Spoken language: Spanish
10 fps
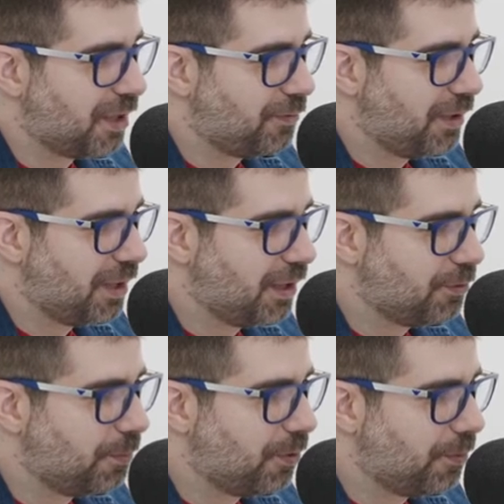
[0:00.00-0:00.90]
que al final es
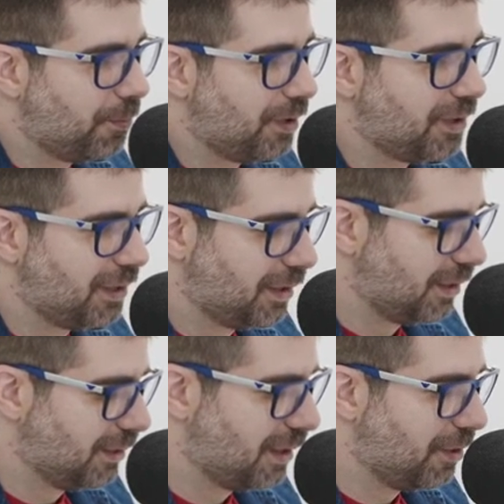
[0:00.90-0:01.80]
un poco pues,
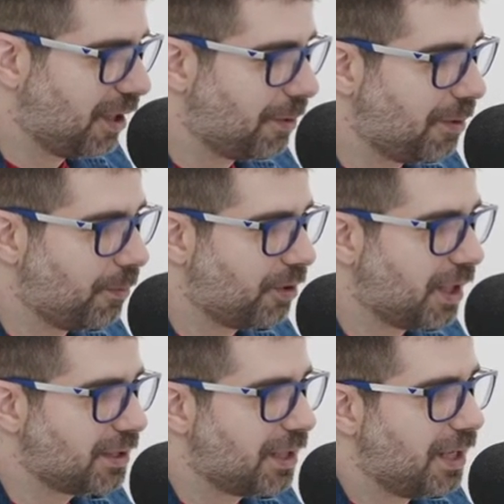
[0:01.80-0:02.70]
de lo que va el
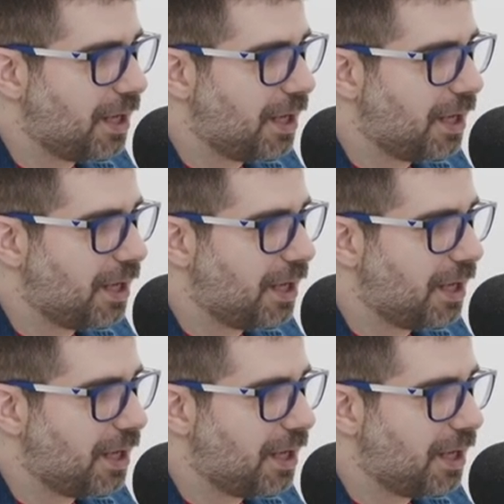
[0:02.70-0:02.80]
podcast.